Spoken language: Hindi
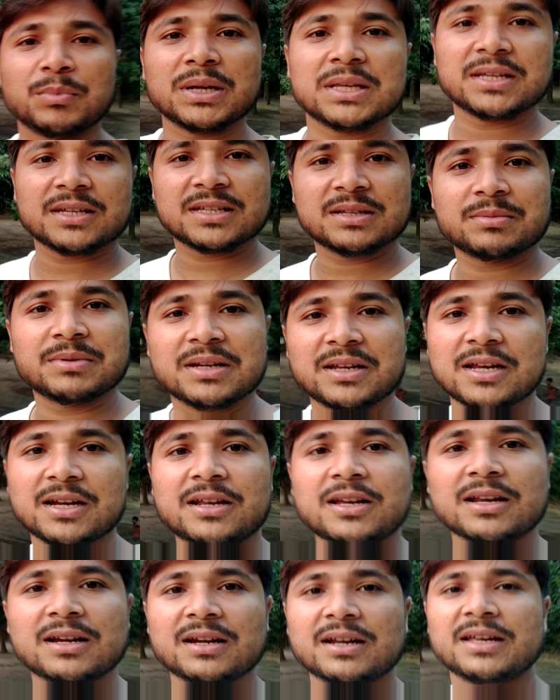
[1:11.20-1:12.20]
बच्चे सब
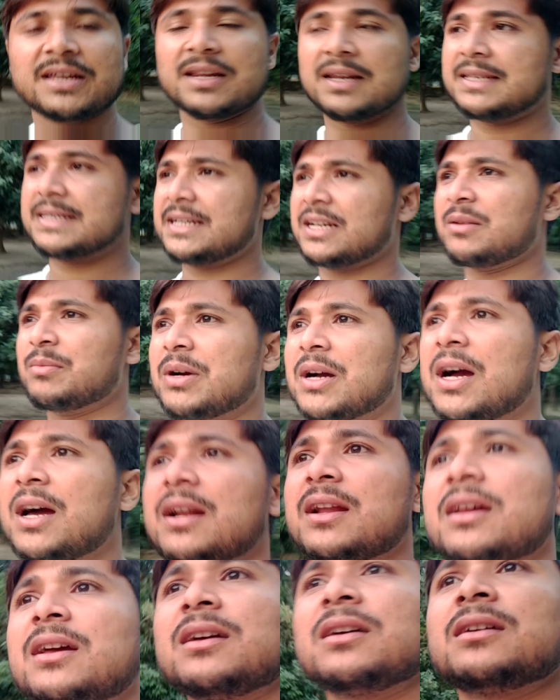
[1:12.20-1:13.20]
क्रिकेट खेल रहे हैं ये लीची का
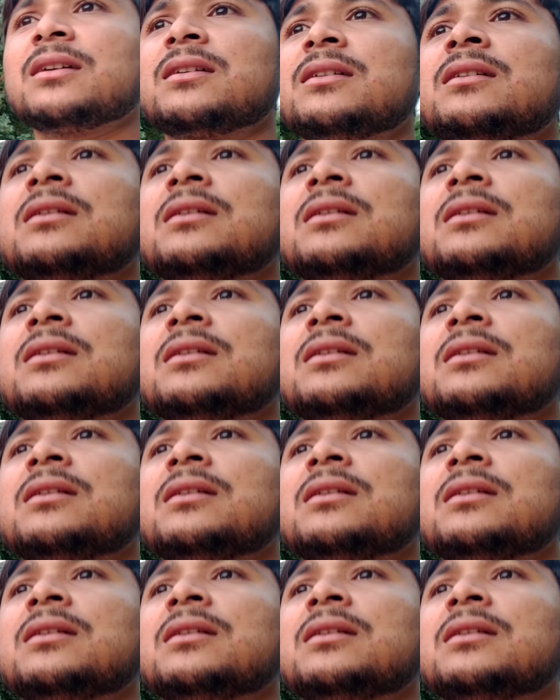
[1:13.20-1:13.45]
बगान है